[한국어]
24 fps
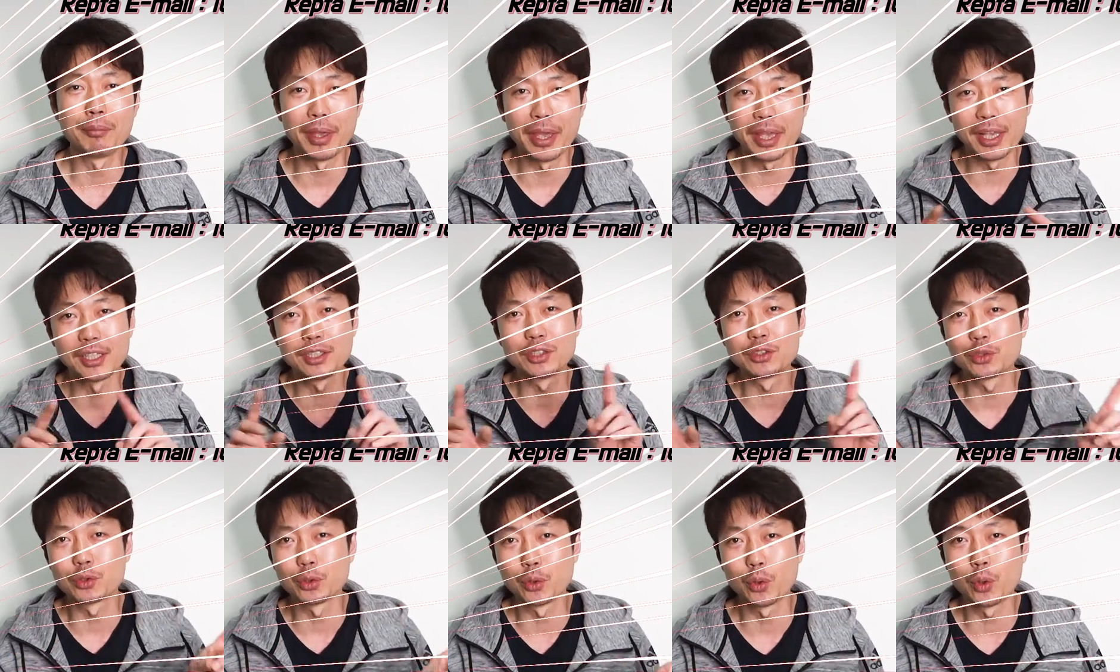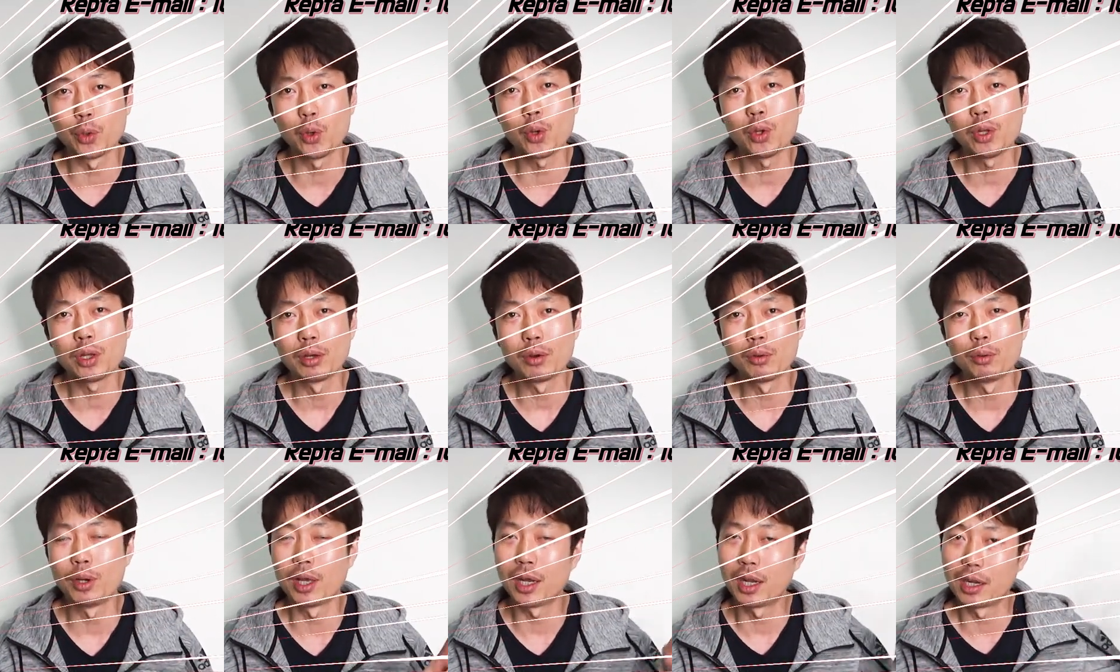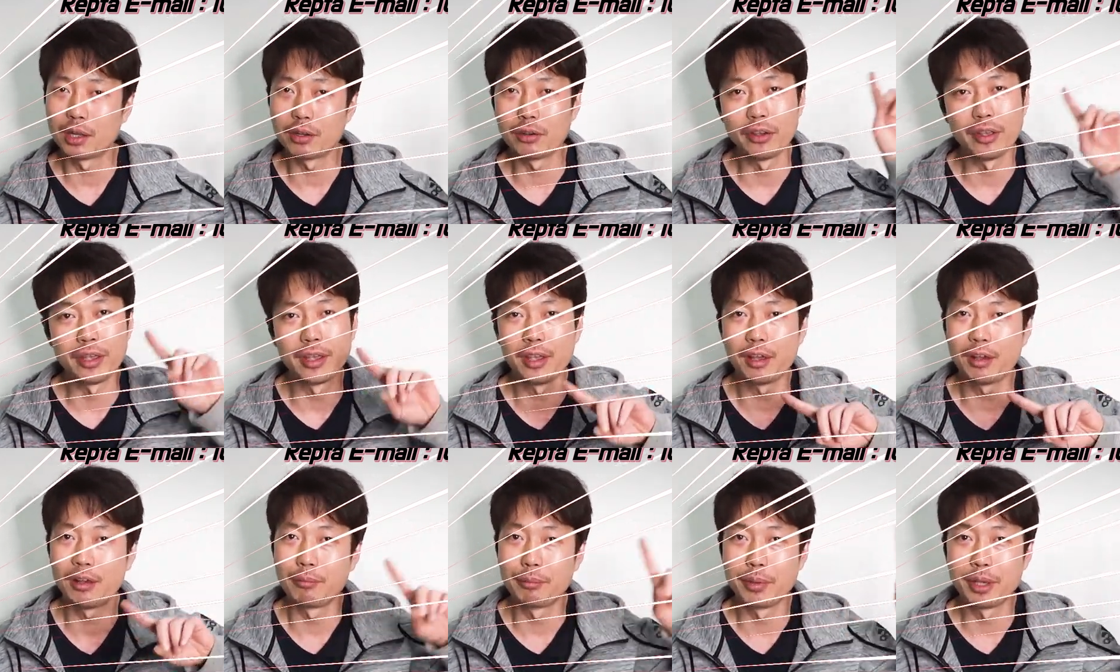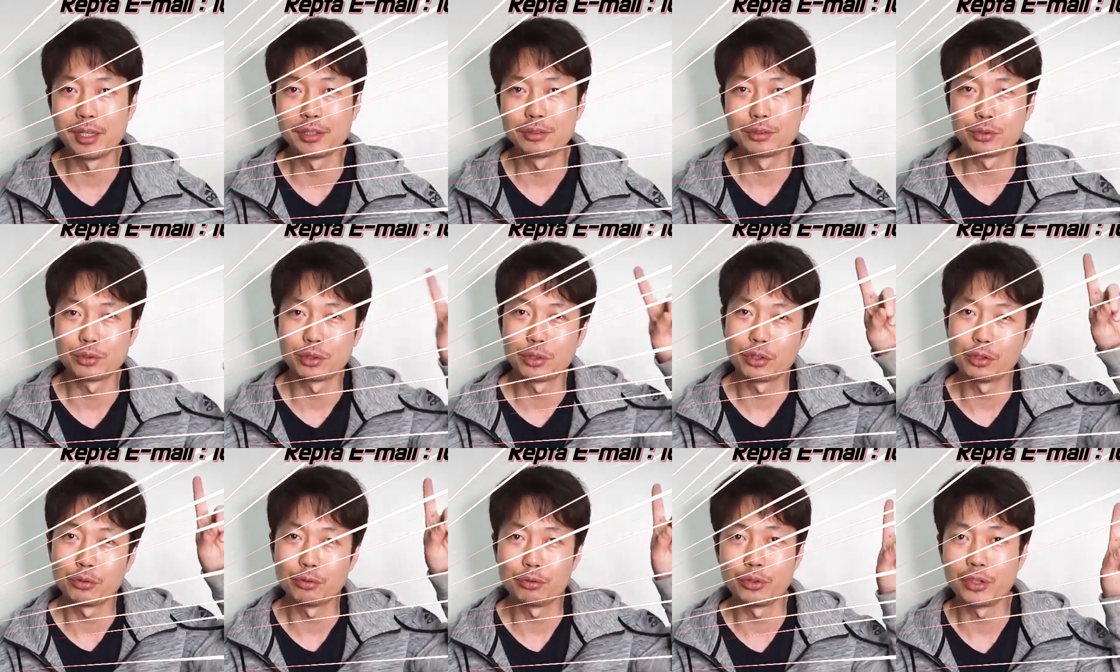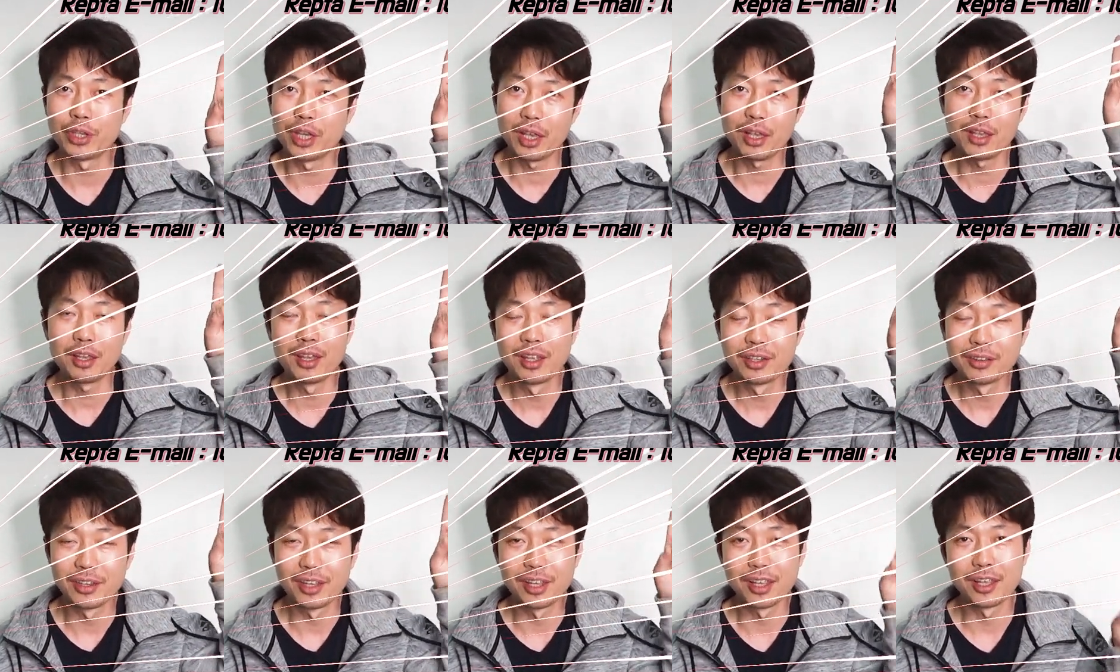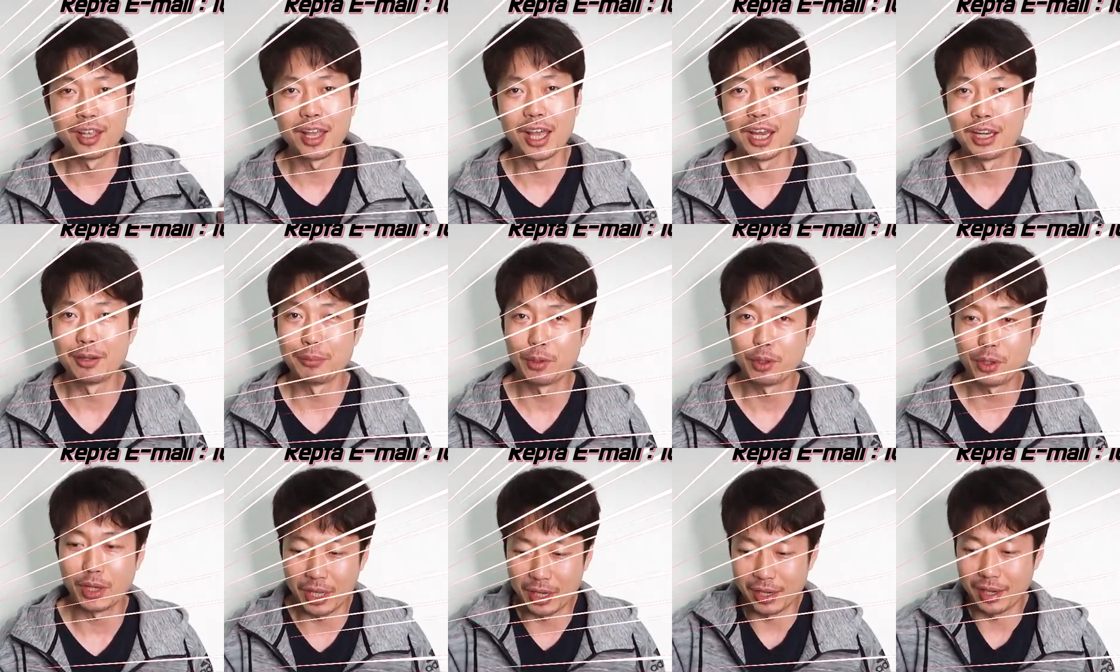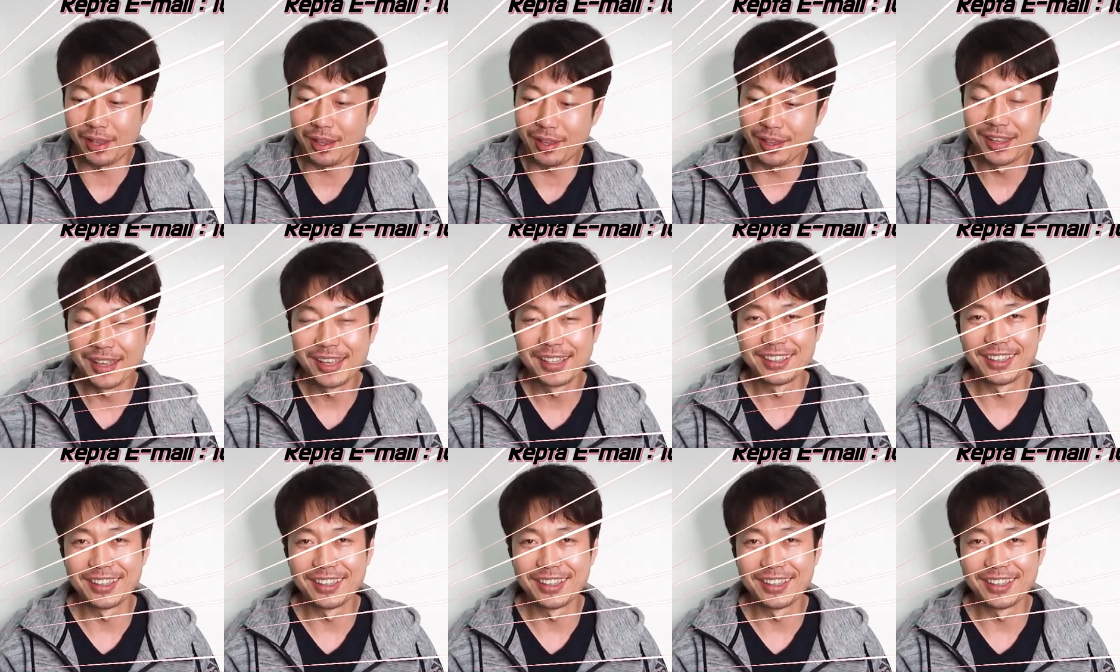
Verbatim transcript: 메일 주소 올라갈 거예요. 메일 주소 위에. 네, 아니면 아래.